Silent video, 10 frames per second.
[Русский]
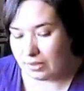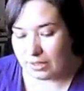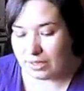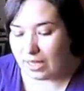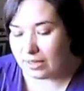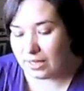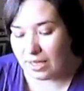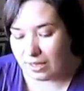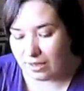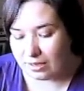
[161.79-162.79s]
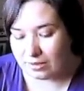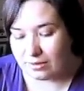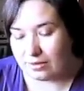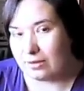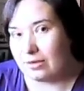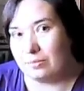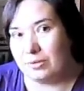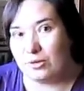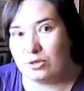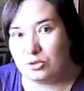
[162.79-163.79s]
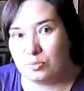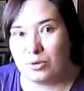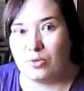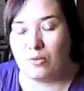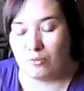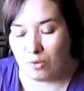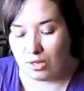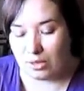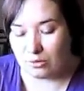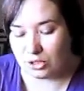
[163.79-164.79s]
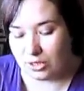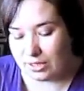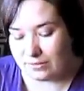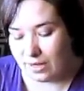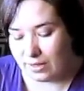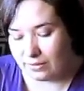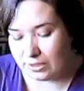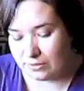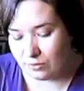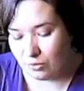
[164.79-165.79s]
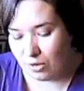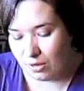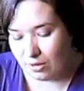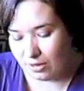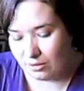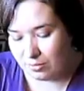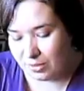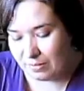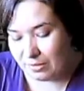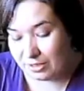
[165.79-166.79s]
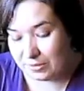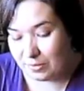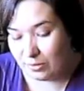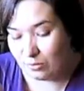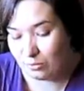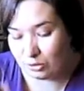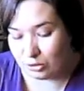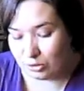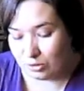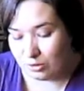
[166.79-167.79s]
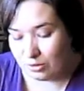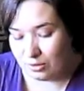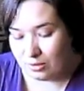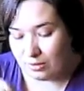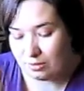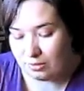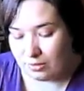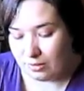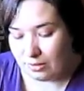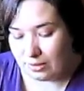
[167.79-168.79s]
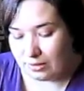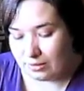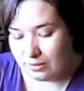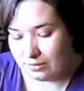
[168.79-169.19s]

иногда а, берешь упаковку, она уже разваливается в руках, а это прям не распакуешь. Так.